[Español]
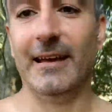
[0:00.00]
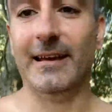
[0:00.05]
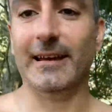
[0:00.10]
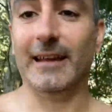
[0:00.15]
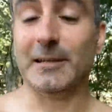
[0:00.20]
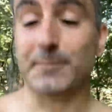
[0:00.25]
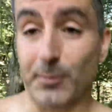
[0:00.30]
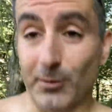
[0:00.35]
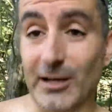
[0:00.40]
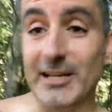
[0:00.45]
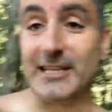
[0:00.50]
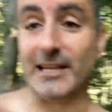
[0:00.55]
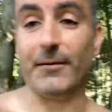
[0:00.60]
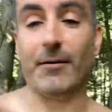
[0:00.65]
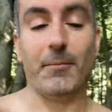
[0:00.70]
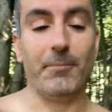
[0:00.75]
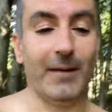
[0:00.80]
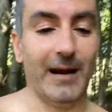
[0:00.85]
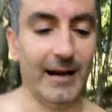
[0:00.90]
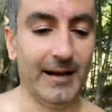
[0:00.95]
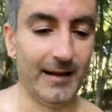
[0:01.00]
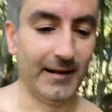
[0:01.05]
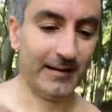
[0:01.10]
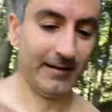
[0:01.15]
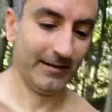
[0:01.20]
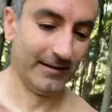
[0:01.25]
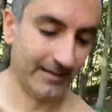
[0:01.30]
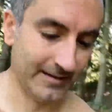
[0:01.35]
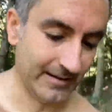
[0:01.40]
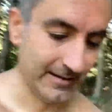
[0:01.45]
es porque estaban mal.
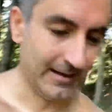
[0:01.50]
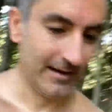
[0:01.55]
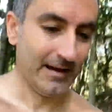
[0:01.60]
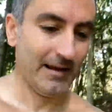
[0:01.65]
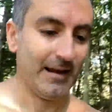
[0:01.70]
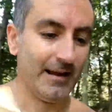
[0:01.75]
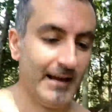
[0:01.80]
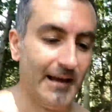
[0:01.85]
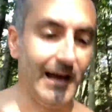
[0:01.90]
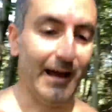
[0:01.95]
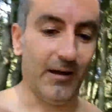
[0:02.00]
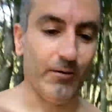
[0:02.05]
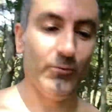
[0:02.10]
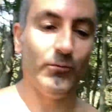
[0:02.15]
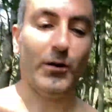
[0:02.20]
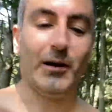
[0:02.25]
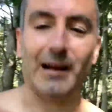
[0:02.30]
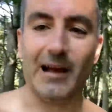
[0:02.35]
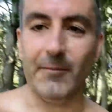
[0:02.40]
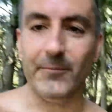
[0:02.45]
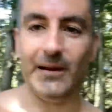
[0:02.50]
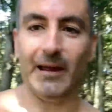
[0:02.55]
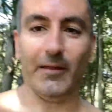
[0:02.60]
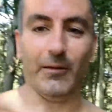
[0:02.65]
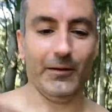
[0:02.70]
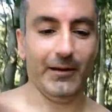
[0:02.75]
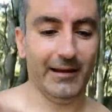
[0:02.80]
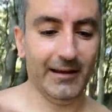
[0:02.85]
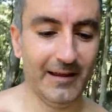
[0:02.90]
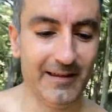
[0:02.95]
Aún no han
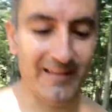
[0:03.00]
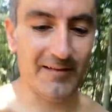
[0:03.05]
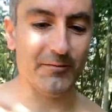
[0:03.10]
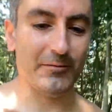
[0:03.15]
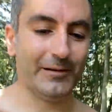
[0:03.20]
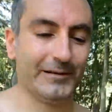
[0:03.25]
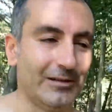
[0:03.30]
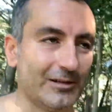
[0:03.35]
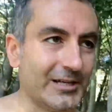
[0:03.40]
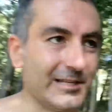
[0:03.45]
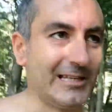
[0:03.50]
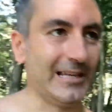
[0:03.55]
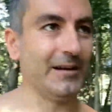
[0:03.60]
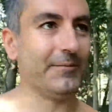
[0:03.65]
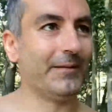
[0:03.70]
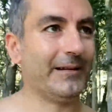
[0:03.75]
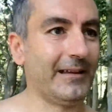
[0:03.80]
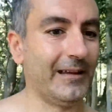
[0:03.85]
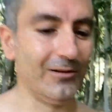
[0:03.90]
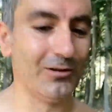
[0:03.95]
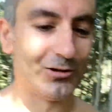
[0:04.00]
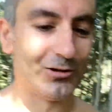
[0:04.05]
cambiado, ¿eh? De momento se siguen batiendo